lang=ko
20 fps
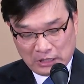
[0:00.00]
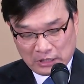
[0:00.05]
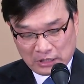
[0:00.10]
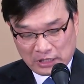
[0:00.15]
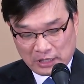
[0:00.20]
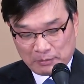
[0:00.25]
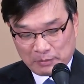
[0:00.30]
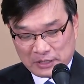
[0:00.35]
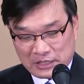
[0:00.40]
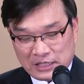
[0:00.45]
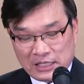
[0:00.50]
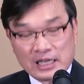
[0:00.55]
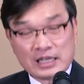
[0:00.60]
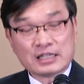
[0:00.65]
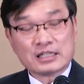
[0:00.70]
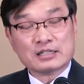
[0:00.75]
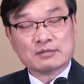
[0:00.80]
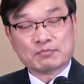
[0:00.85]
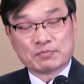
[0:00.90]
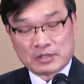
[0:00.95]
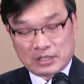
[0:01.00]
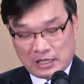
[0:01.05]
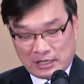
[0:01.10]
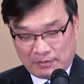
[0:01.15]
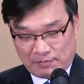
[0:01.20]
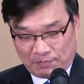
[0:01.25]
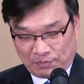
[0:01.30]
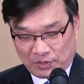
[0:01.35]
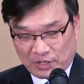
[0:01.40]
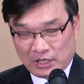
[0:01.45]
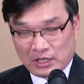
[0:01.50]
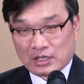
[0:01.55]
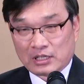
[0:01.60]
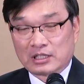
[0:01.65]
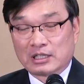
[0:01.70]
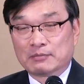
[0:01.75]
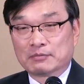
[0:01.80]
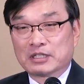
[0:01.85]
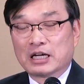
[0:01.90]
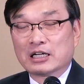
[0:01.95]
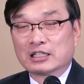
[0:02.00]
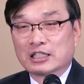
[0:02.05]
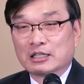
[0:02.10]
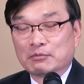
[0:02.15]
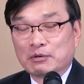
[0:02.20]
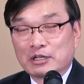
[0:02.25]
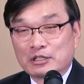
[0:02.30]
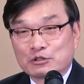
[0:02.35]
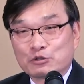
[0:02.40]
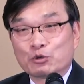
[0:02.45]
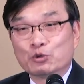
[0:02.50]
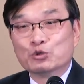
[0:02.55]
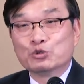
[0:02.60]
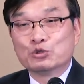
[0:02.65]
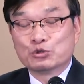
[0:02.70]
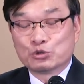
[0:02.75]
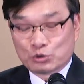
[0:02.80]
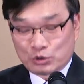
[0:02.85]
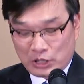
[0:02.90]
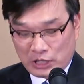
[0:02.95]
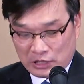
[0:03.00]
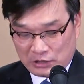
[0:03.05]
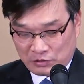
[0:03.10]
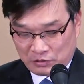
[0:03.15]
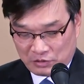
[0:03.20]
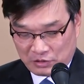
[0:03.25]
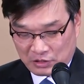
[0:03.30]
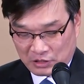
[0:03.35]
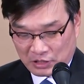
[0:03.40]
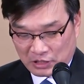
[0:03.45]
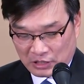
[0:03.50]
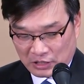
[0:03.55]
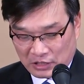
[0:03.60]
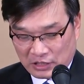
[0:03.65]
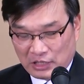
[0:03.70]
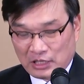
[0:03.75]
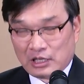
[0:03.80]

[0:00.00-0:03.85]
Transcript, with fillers: 그다음에 책임감, 그다음에 상대방을 존중해 주는 것,